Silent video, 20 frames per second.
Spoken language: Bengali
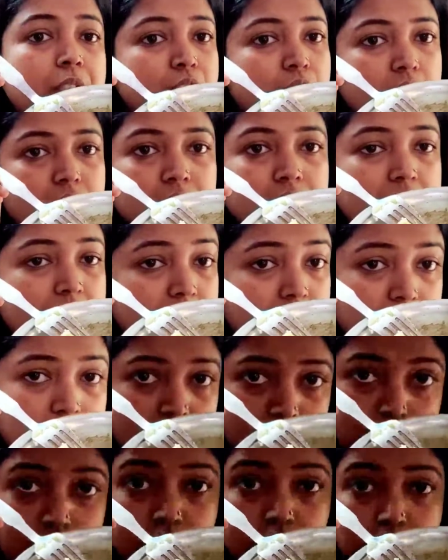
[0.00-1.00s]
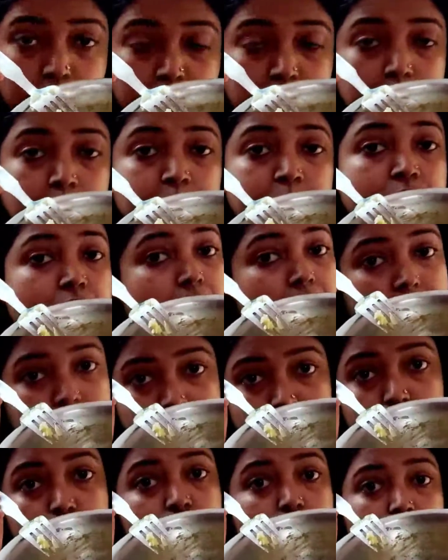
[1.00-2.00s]
আমি এতটা খেয়েছি এখনো অবধি
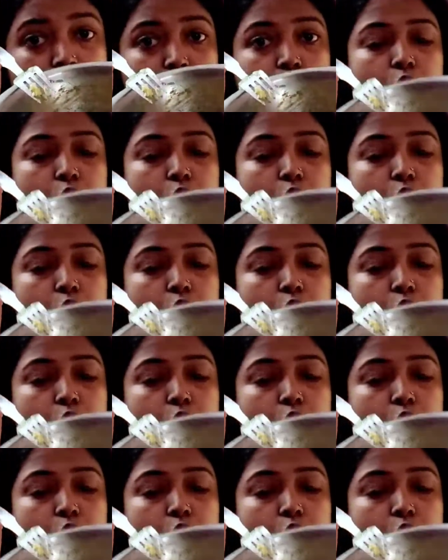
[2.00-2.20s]
বাকিটাও শেষ